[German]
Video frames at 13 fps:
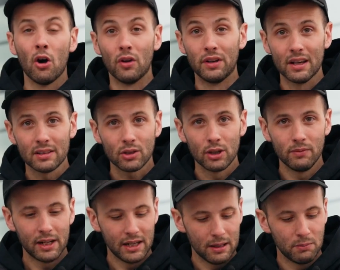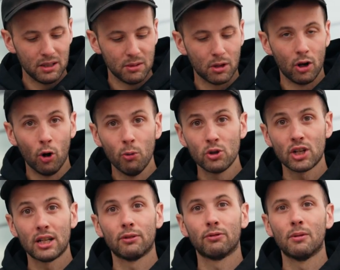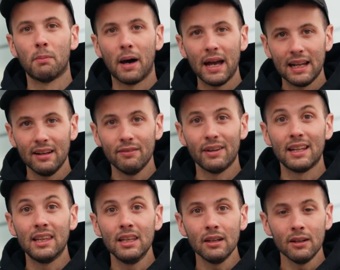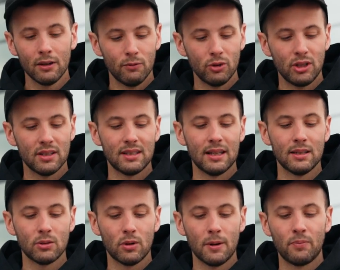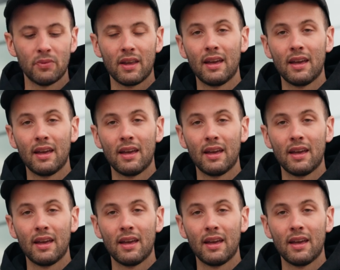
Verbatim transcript: Und das können wir halt eben mit dem Global Shutter vermeiden, weil hier wird der Sensor